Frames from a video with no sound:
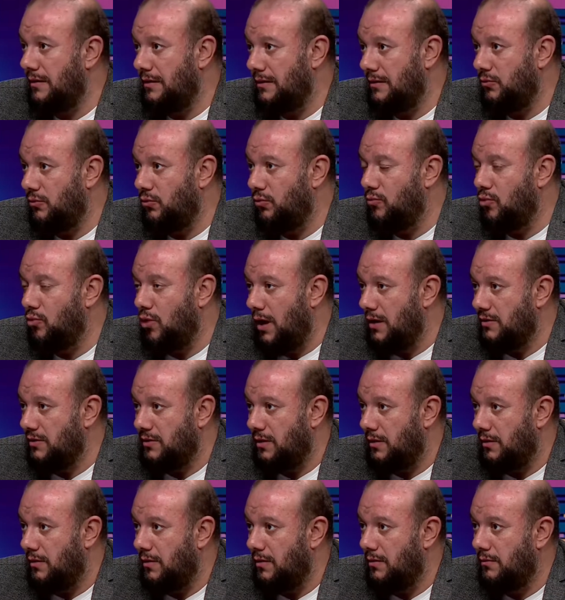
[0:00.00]
نقول
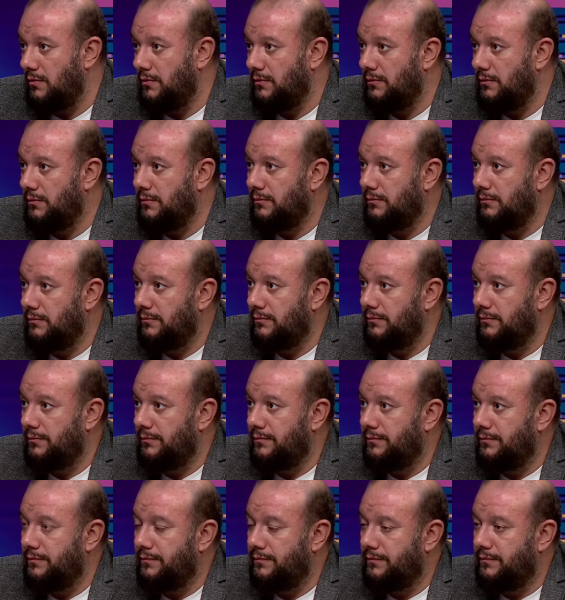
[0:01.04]
ملاحظات تمام ماشي
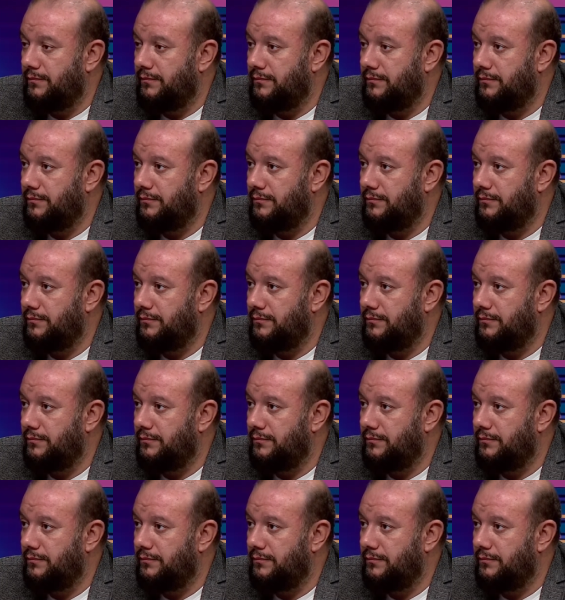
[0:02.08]
حاضر